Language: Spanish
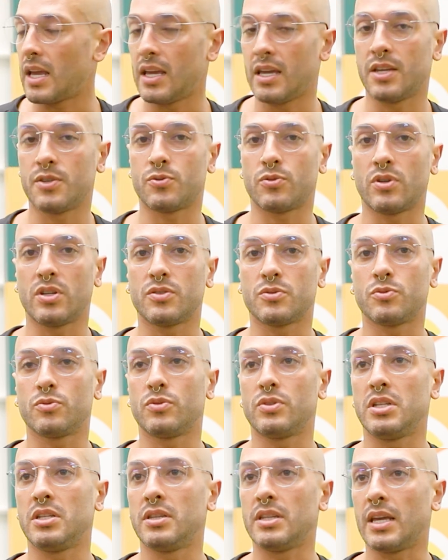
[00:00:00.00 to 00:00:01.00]
Eso es
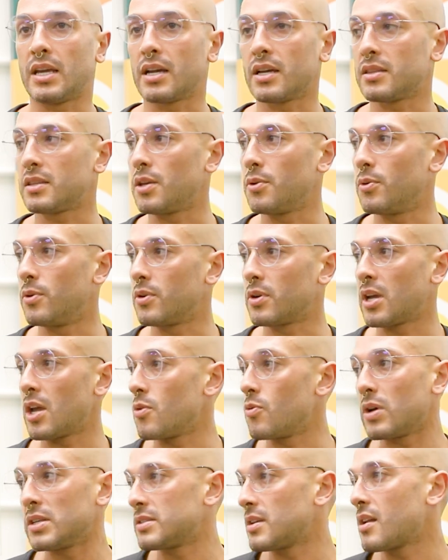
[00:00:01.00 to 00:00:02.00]
un indicativo que
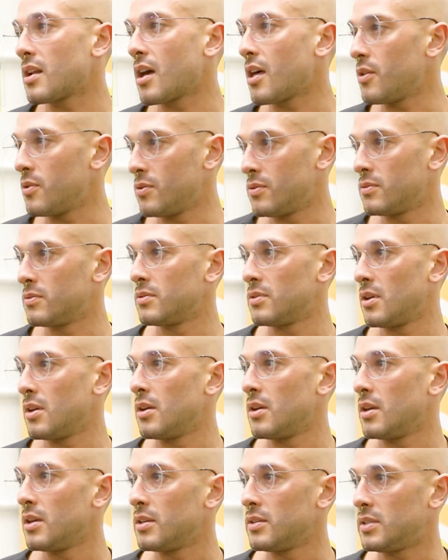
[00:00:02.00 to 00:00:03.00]
no hace nada,
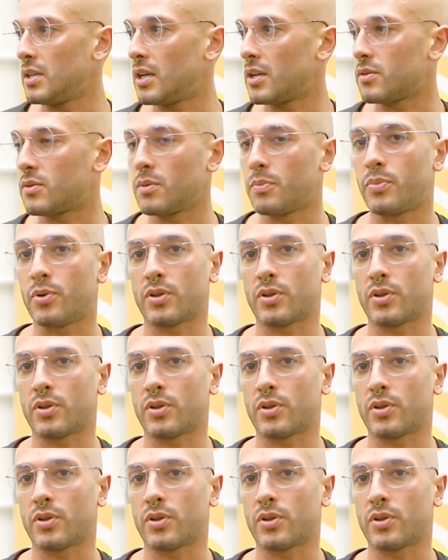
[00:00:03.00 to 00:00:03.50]
Okay. ¿Cierto?